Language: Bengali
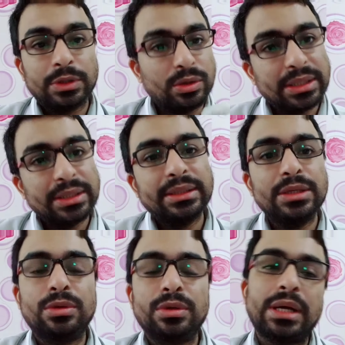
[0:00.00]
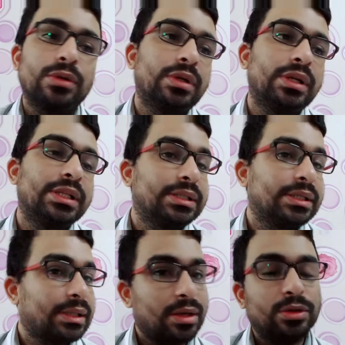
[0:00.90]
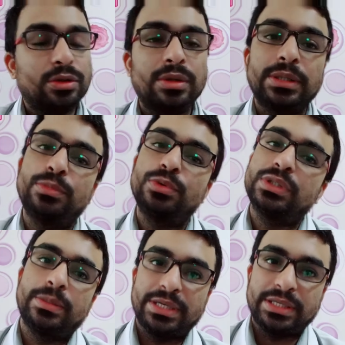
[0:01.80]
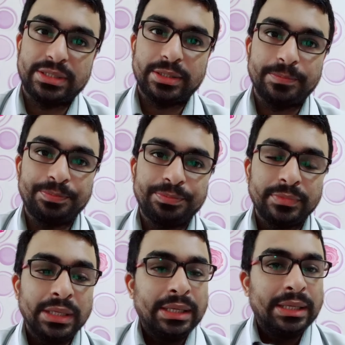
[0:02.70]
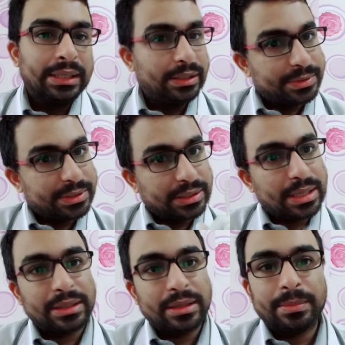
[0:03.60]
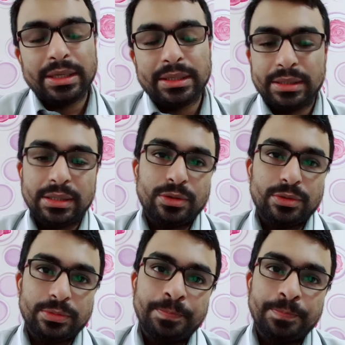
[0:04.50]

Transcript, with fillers: অজান্তেই ঠোঁট কালো করে দিচ্ছে তারা হয়তো অনেকে বুঝতে পারছে না লিপস্টিক এক নাম্বার একটা কারণ